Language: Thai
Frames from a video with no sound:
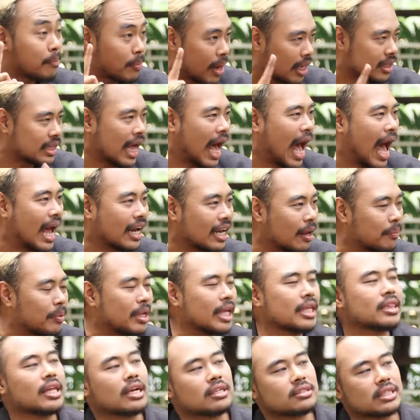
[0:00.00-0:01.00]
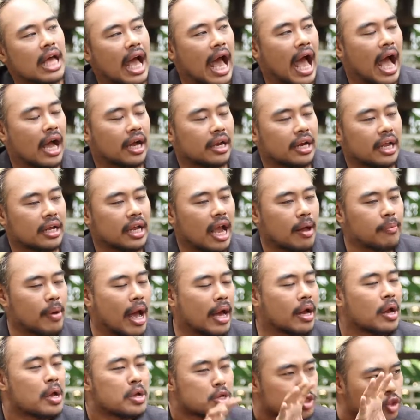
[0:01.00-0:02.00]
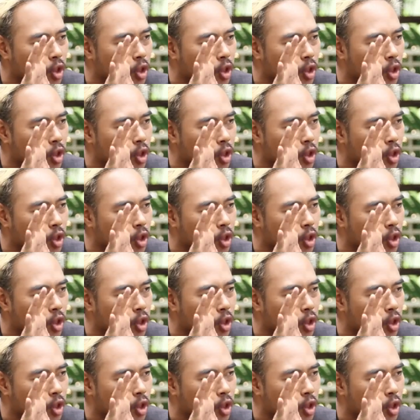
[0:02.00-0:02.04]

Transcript: ประธานในพิธีต่างๆนะครับอ่ะ